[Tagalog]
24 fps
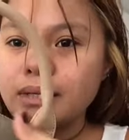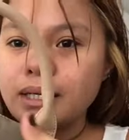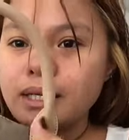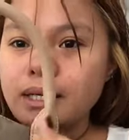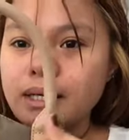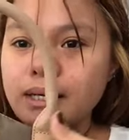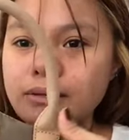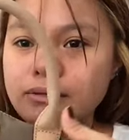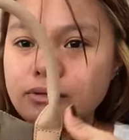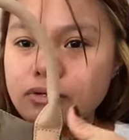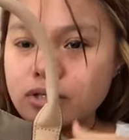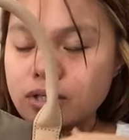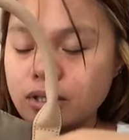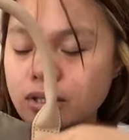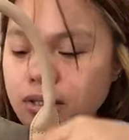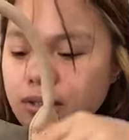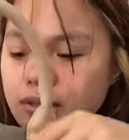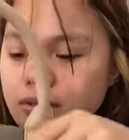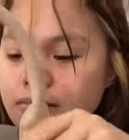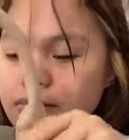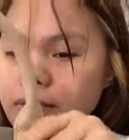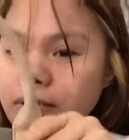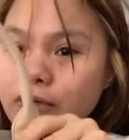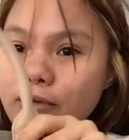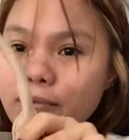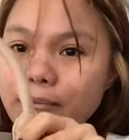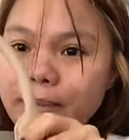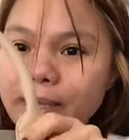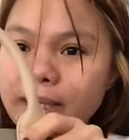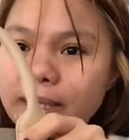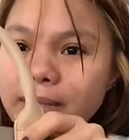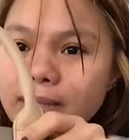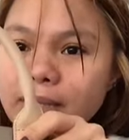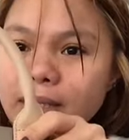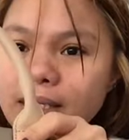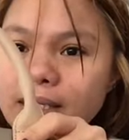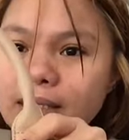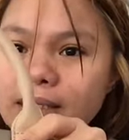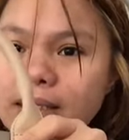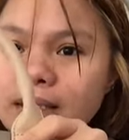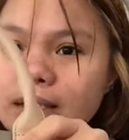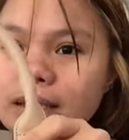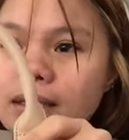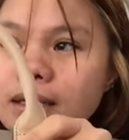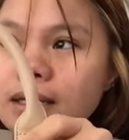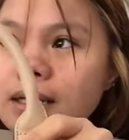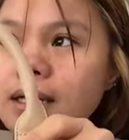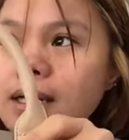May ano siya dito. May compartment.
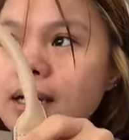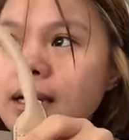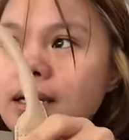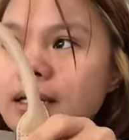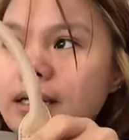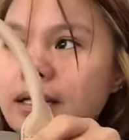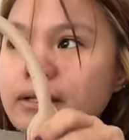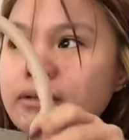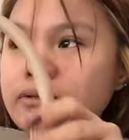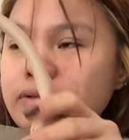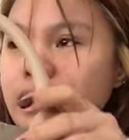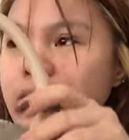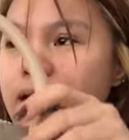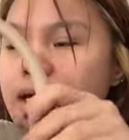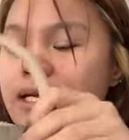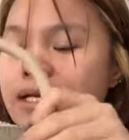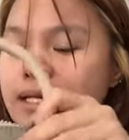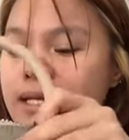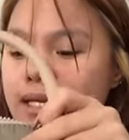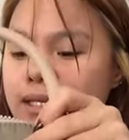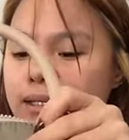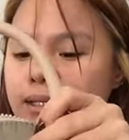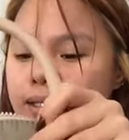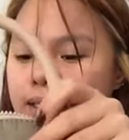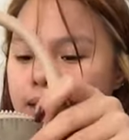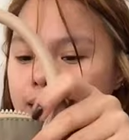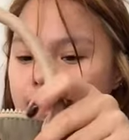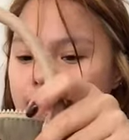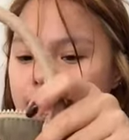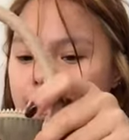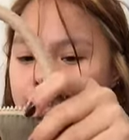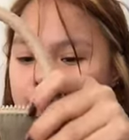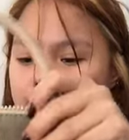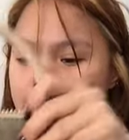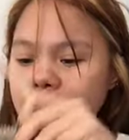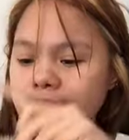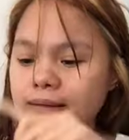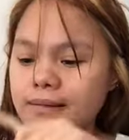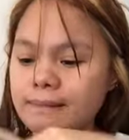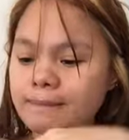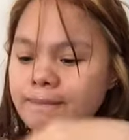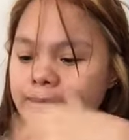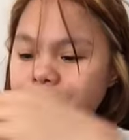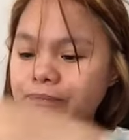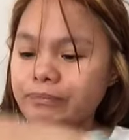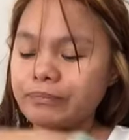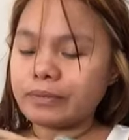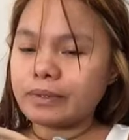Ayan. Unahin natin
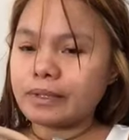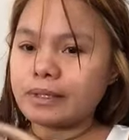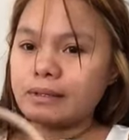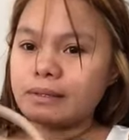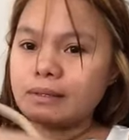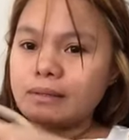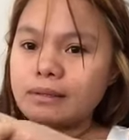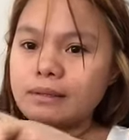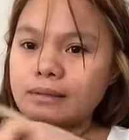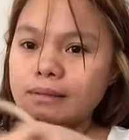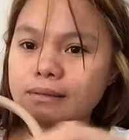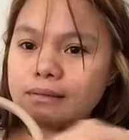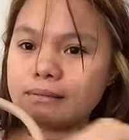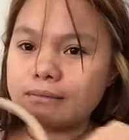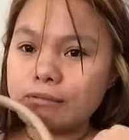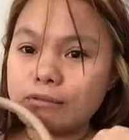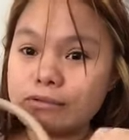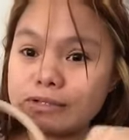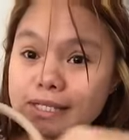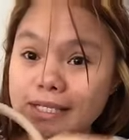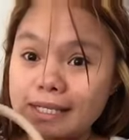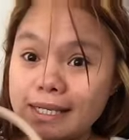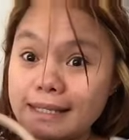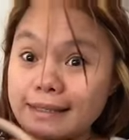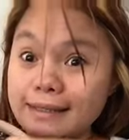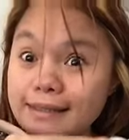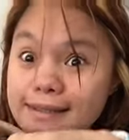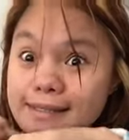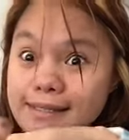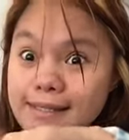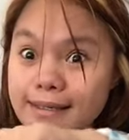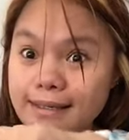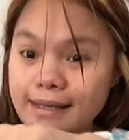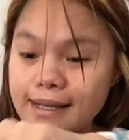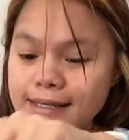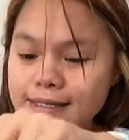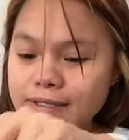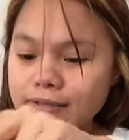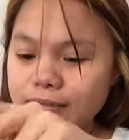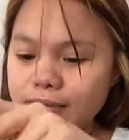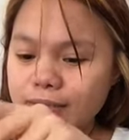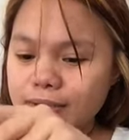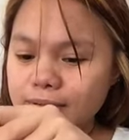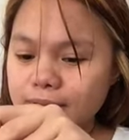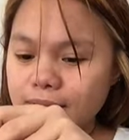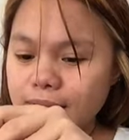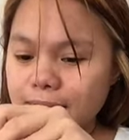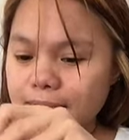buksan natin siya guys kung
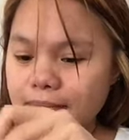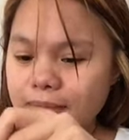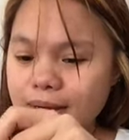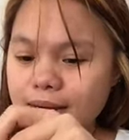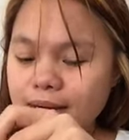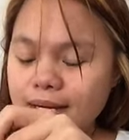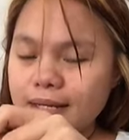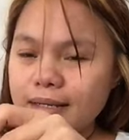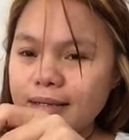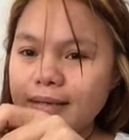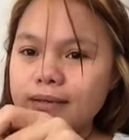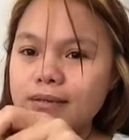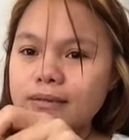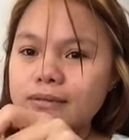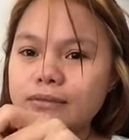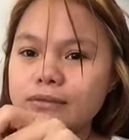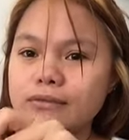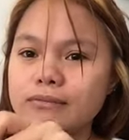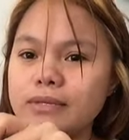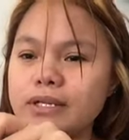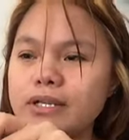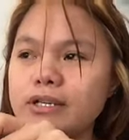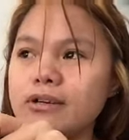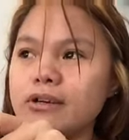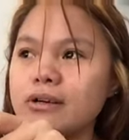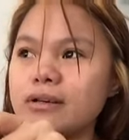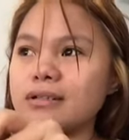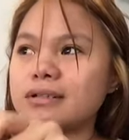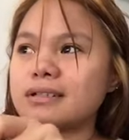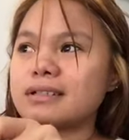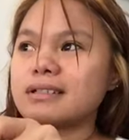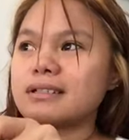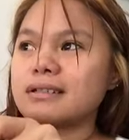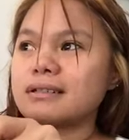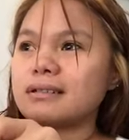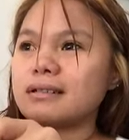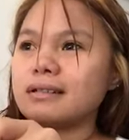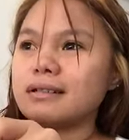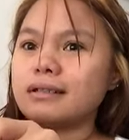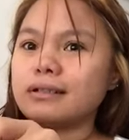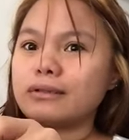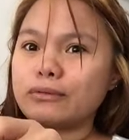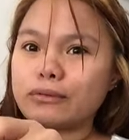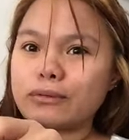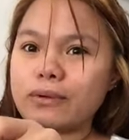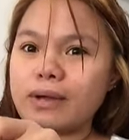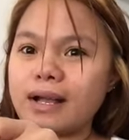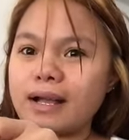anong laman. Oh my gosh, hindi
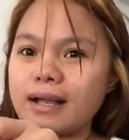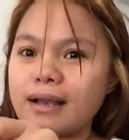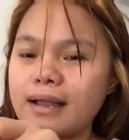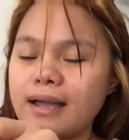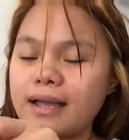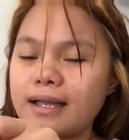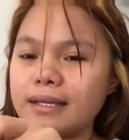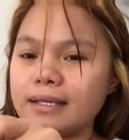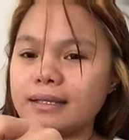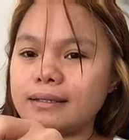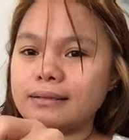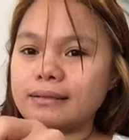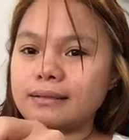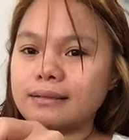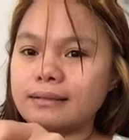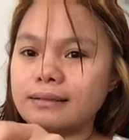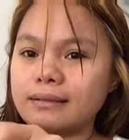ko to akalain.